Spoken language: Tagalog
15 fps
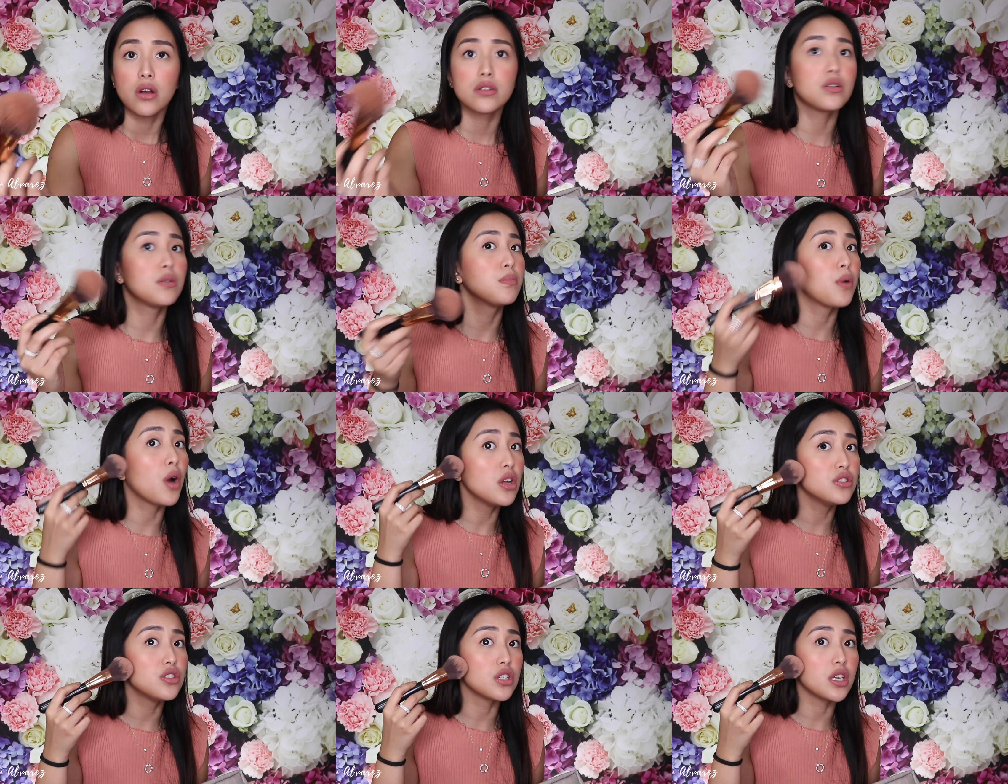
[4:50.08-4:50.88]
itong
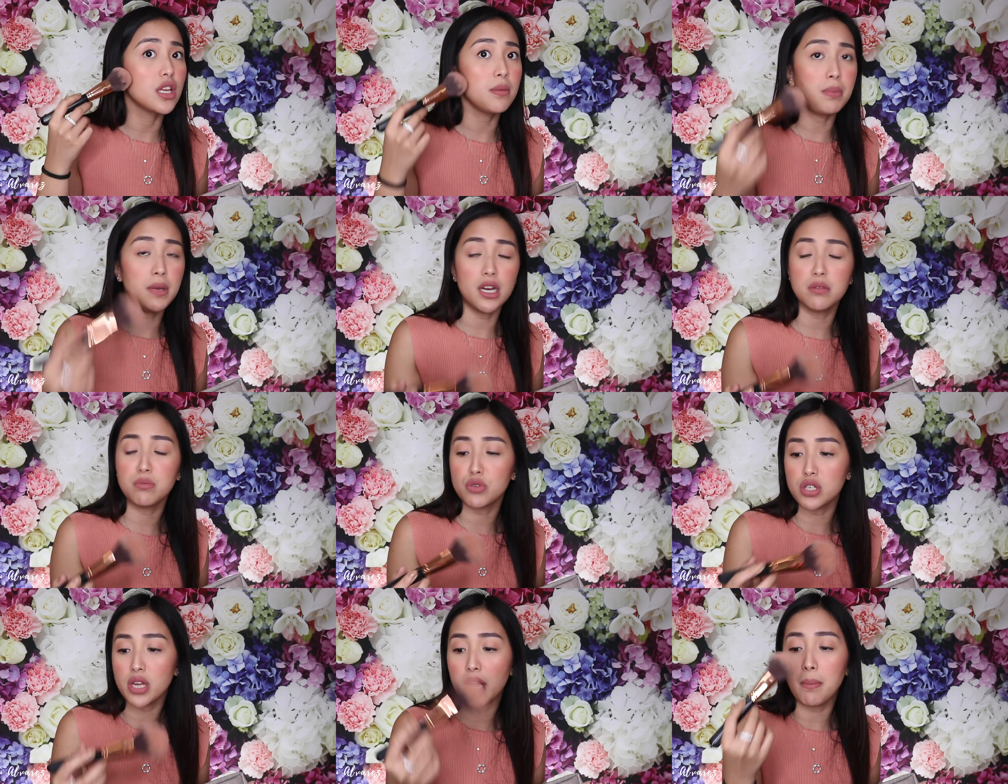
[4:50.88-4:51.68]
bronzer, ipilit
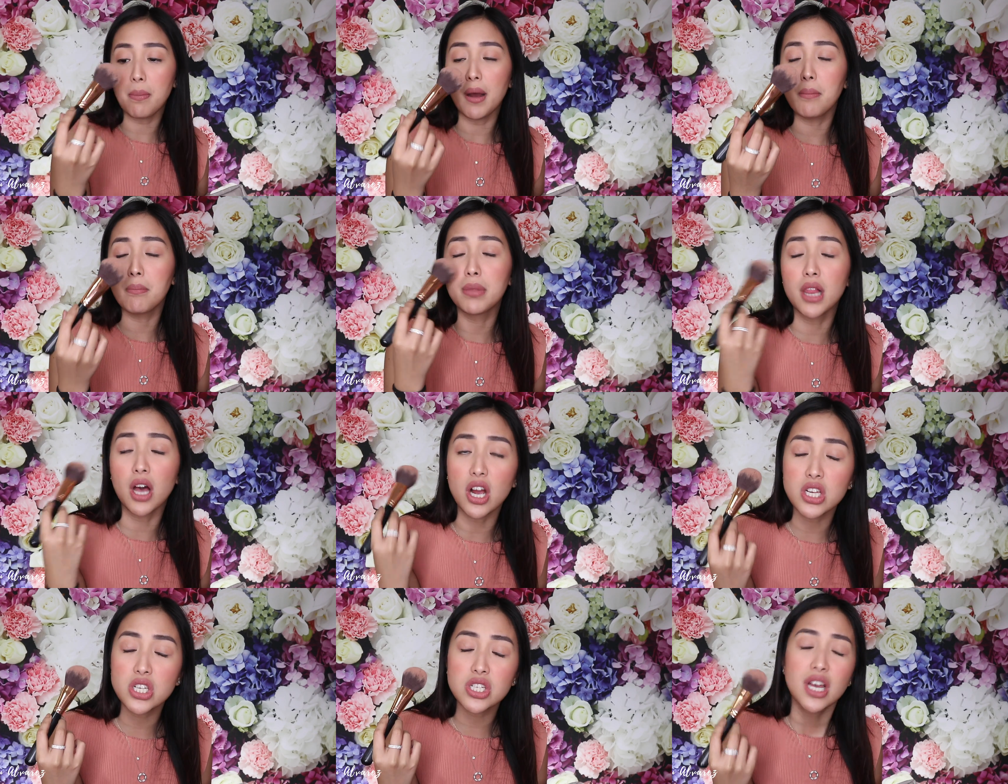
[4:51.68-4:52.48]
mo siya ipang
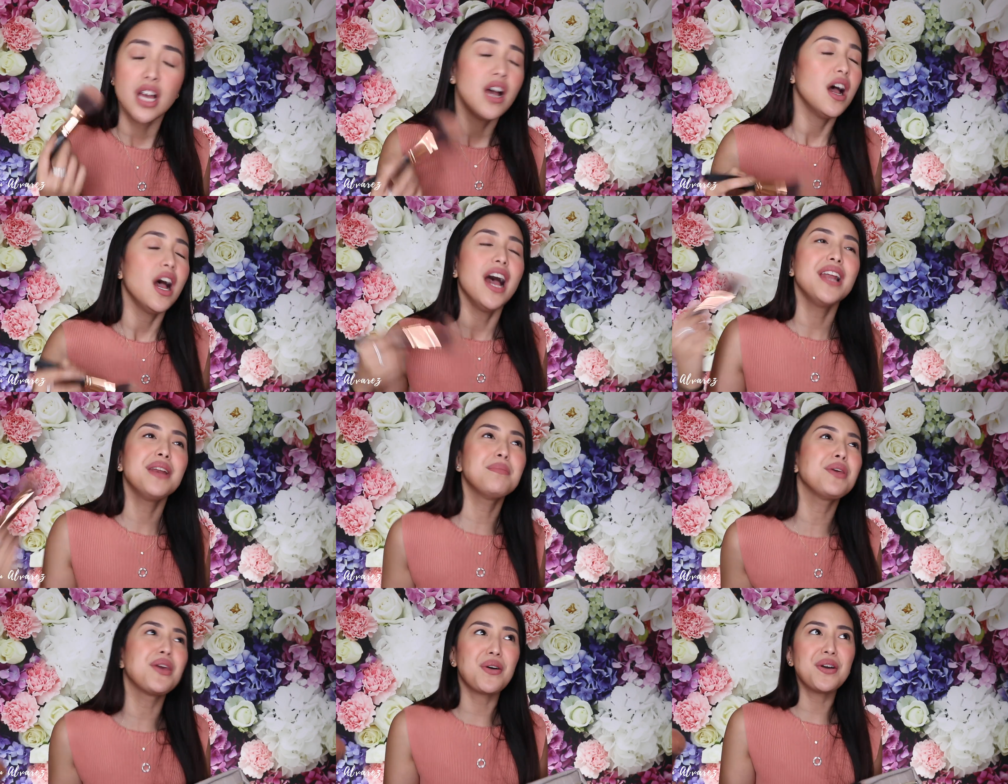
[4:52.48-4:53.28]
blush,
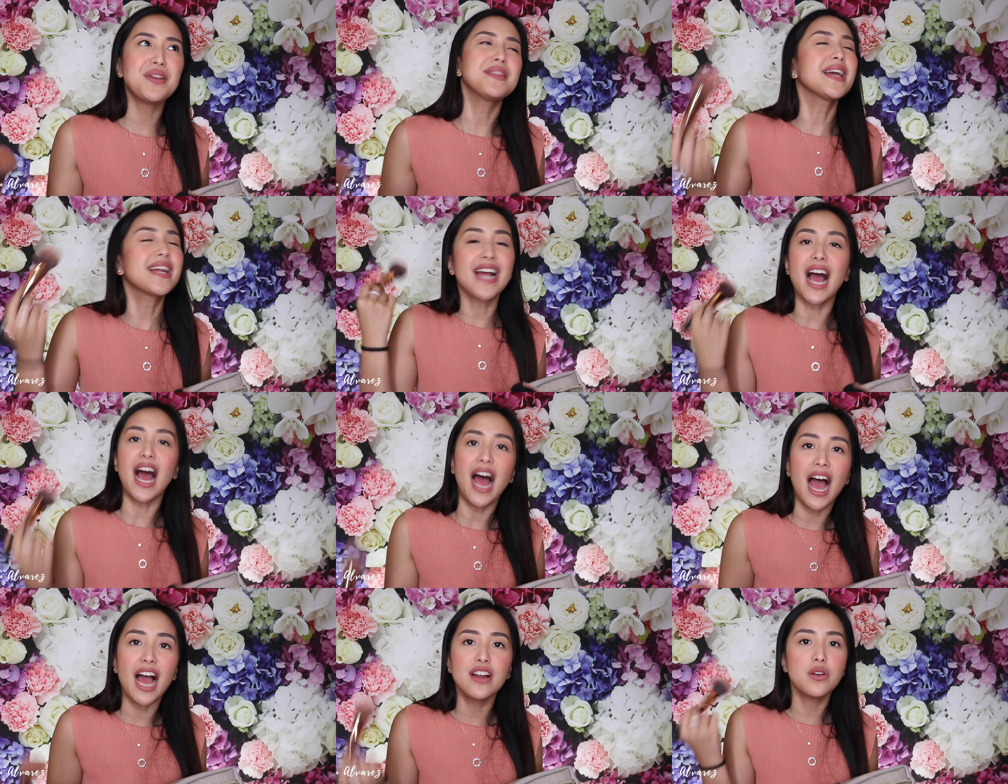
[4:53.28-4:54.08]
alam mo yun,
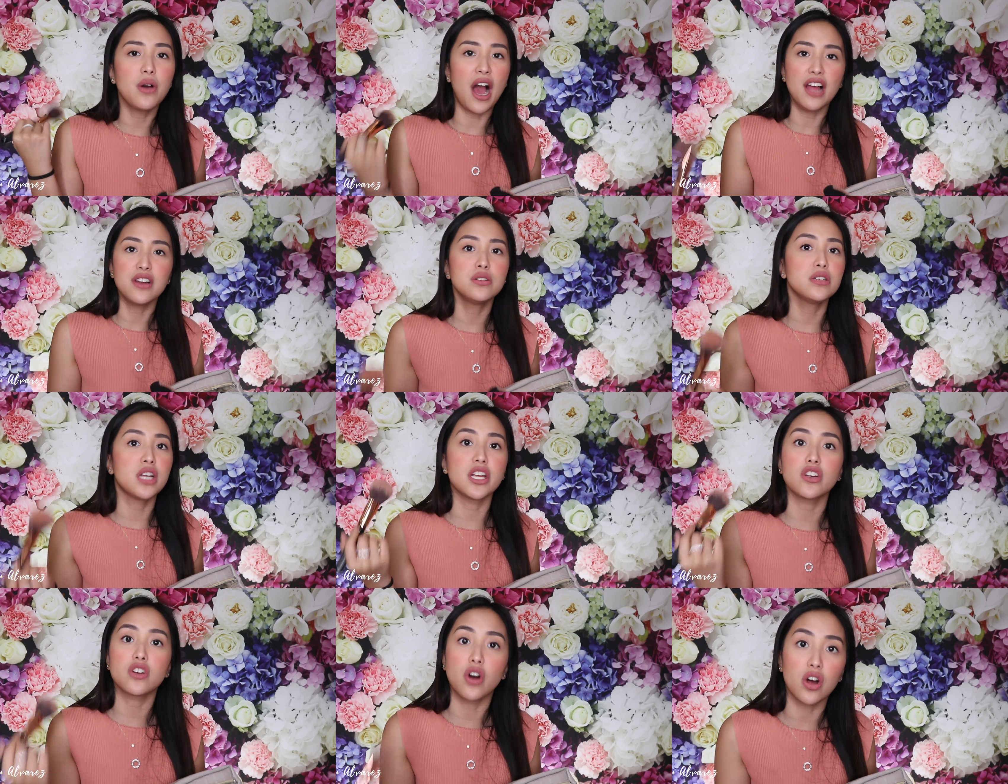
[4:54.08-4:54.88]
nagkakahalo-halo
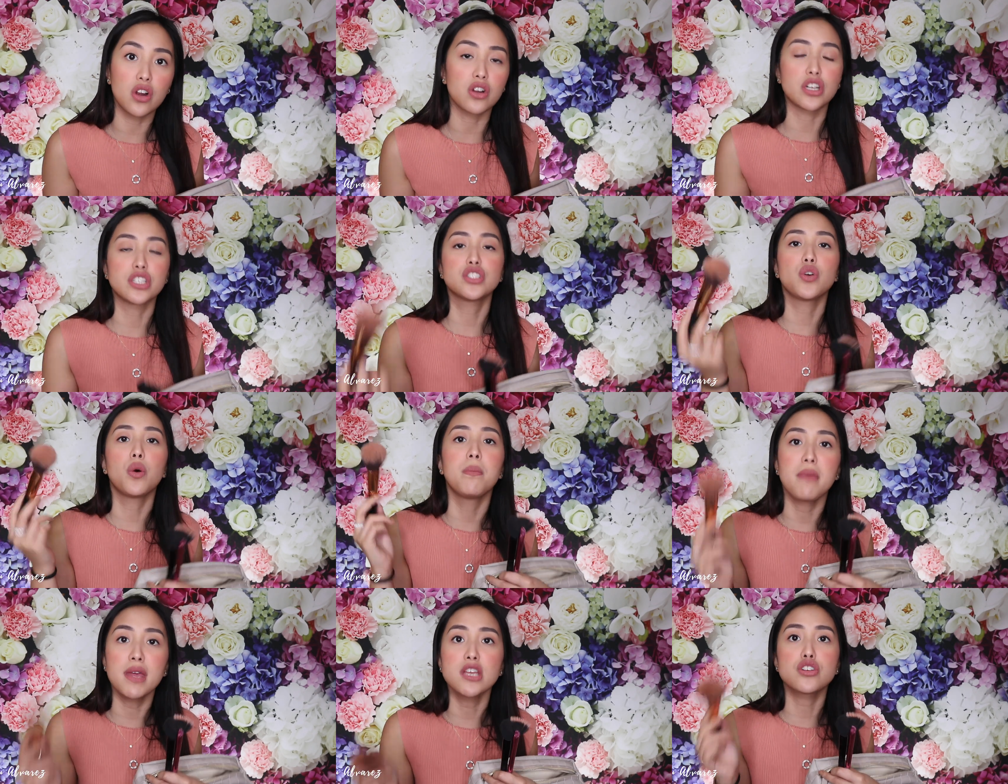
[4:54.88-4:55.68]
na yung color.
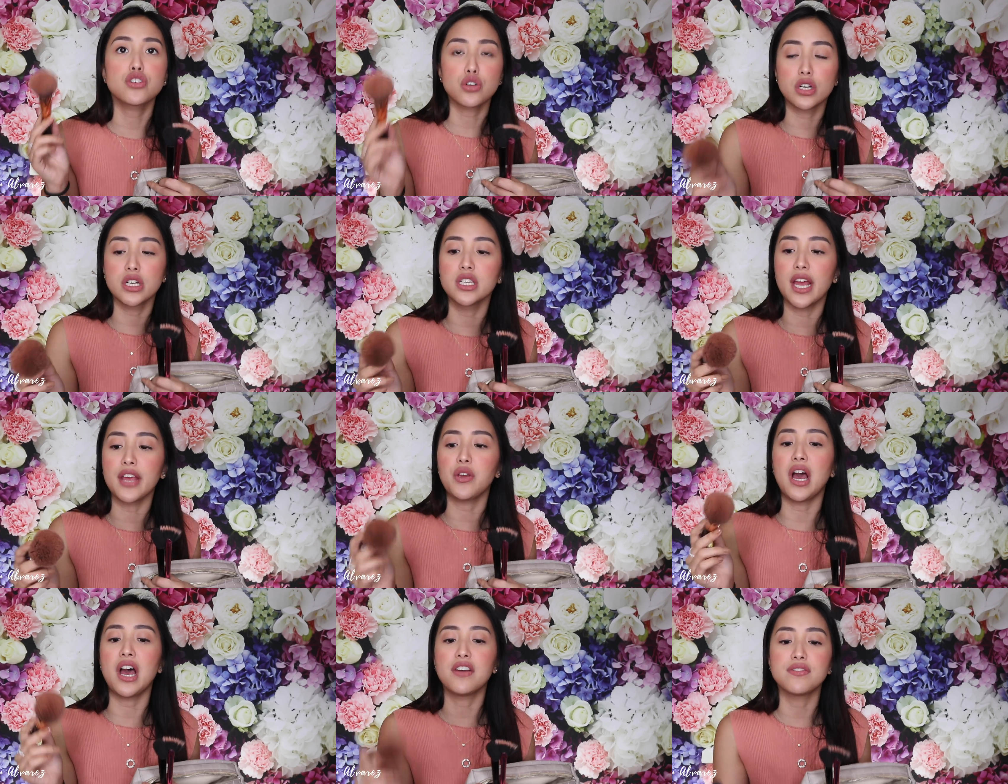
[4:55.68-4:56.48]
So, make sure na
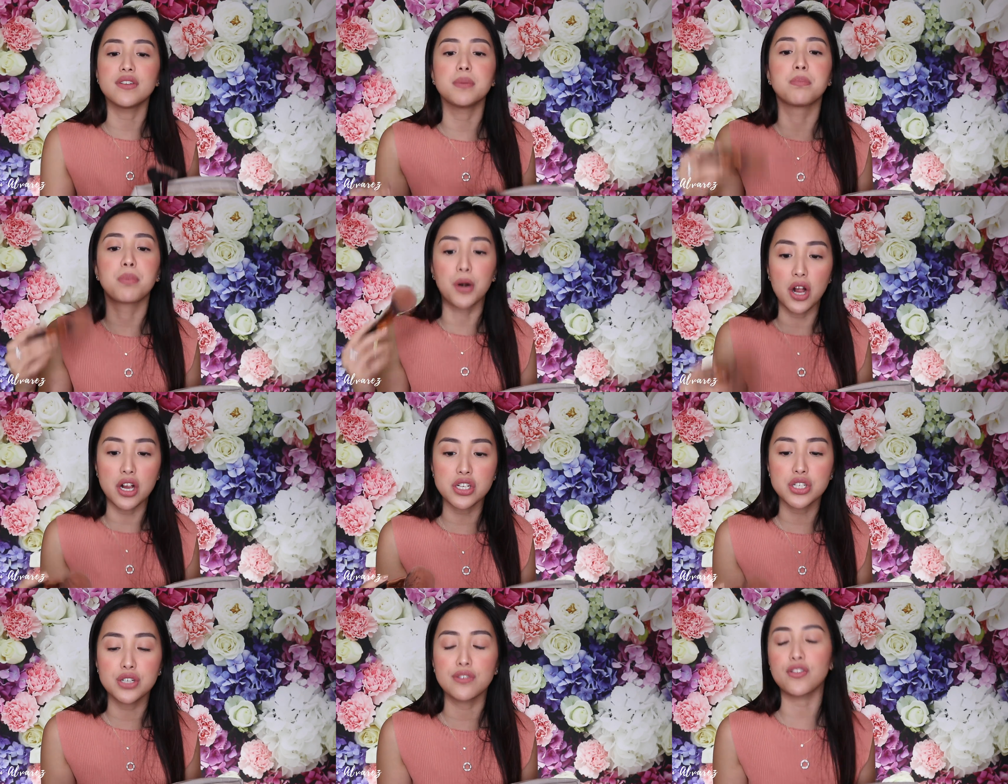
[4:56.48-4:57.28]
you have a
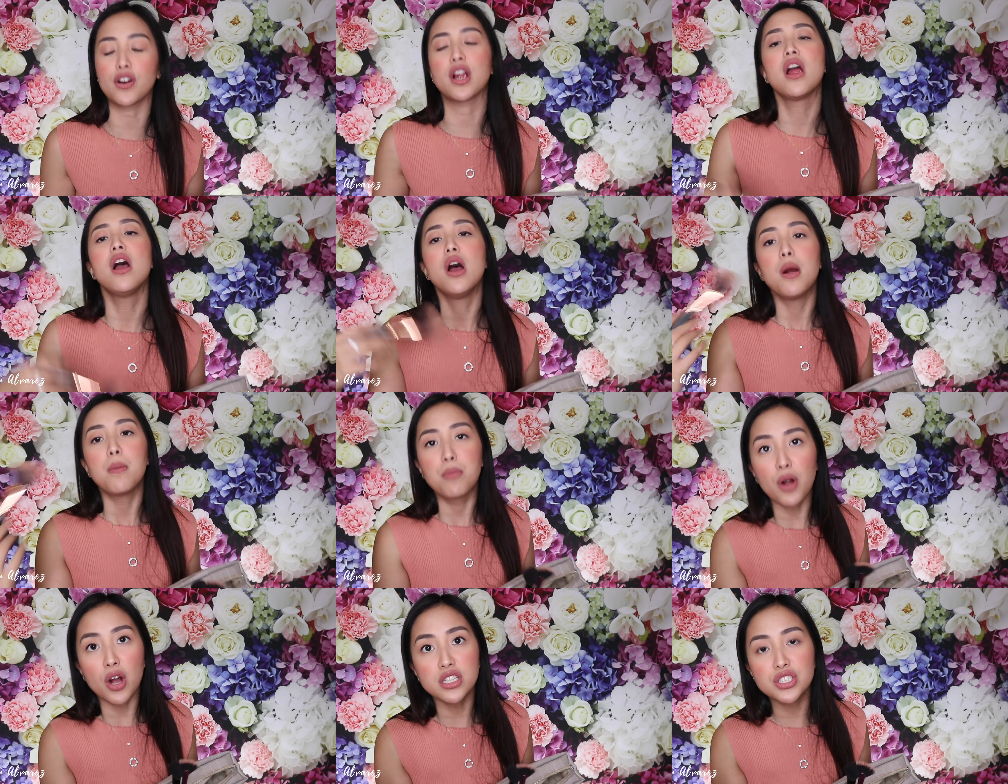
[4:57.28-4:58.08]
brush for
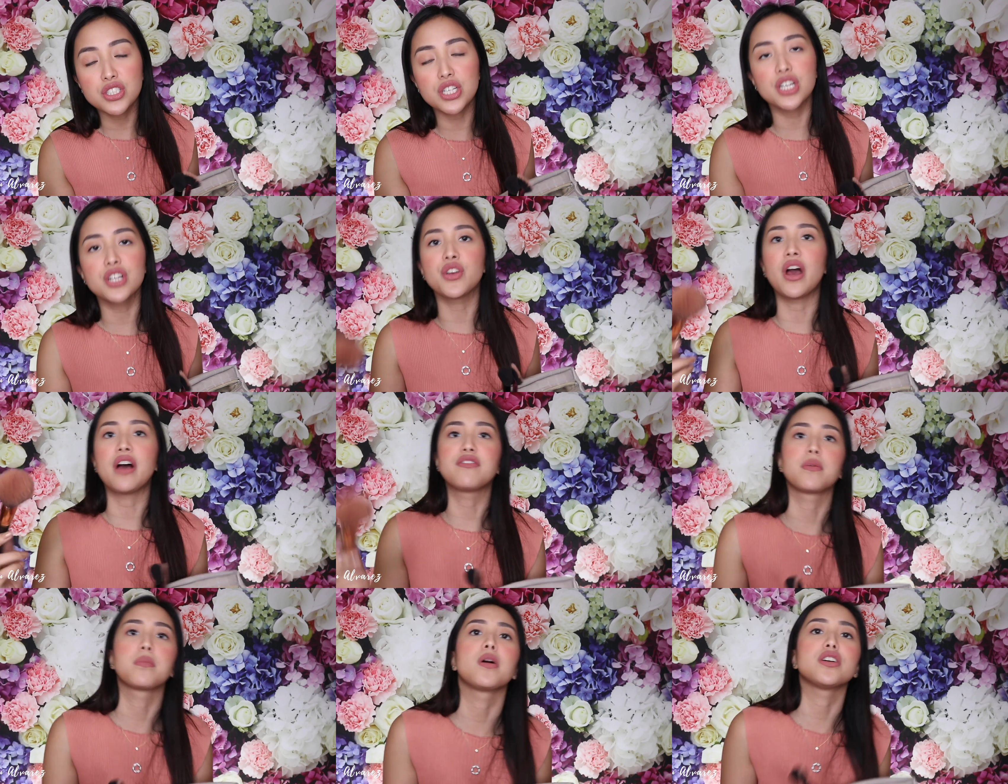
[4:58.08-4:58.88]
bronzer, you
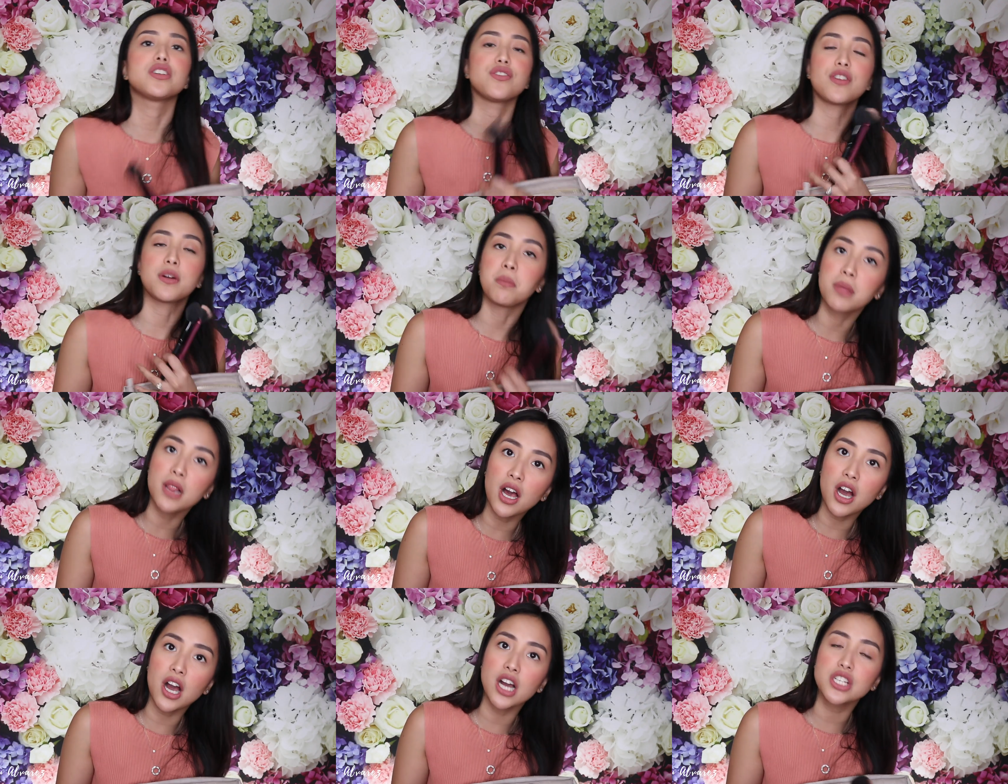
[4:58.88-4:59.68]
have a brush for
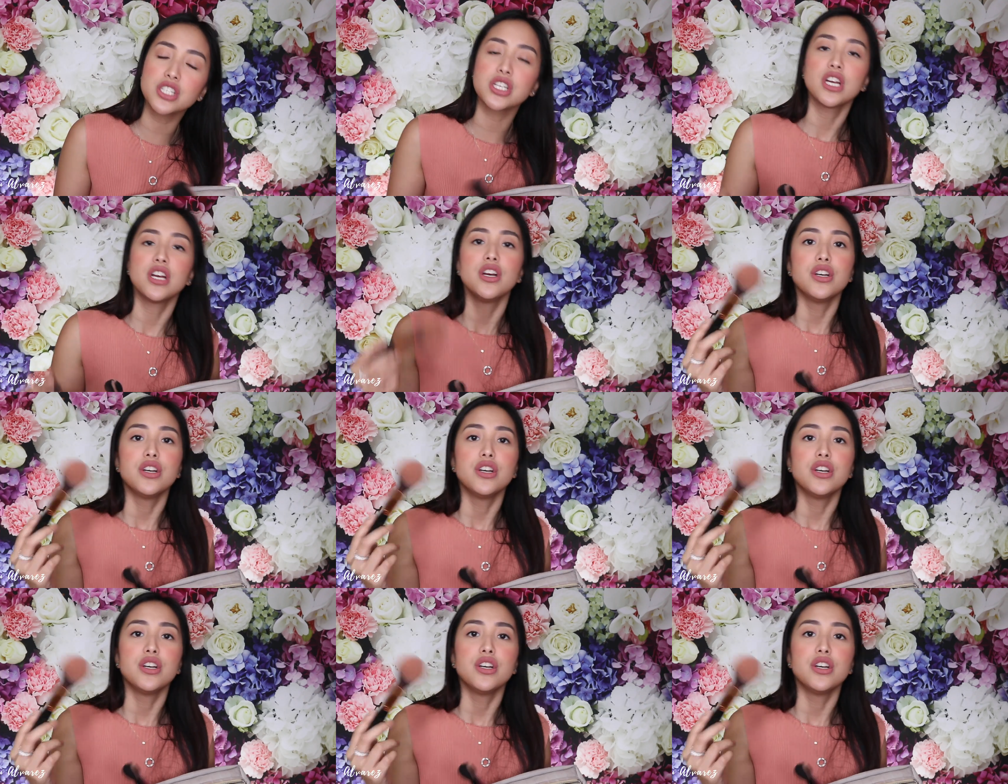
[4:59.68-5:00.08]
blush.